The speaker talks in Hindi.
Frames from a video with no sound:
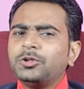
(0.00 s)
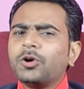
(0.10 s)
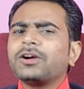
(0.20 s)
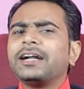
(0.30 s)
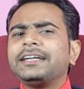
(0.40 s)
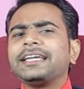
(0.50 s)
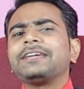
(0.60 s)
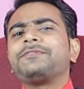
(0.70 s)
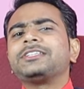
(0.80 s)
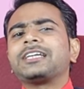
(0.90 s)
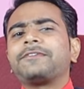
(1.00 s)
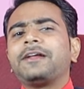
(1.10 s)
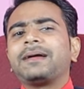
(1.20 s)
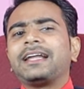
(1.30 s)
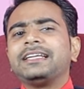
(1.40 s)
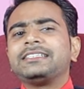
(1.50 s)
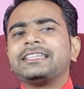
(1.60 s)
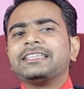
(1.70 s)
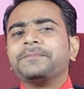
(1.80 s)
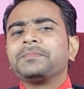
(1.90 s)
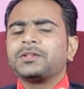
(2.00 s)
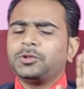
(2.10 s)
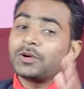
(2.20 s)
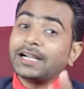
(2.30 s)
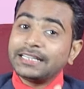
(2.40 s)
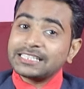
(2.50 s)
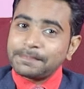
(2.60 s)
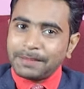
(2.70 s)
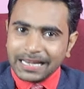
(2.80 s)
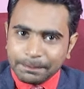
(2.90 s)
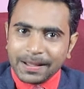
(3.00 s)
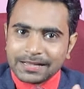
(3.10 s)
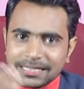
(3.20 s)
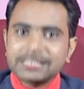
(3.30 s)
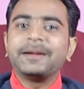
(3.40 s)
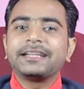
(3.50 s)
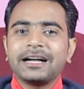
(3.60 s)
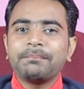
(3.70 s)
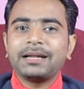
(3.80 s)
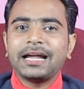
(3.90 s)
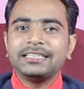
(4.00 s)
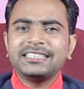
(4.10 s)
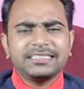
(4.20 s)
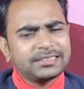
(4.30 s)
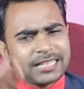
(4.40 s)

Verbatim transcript: दो घंटे की फीचर फिल्म बनानी चाहिए दो घंटे से भले पांच दस मिनट कम बना लीजिए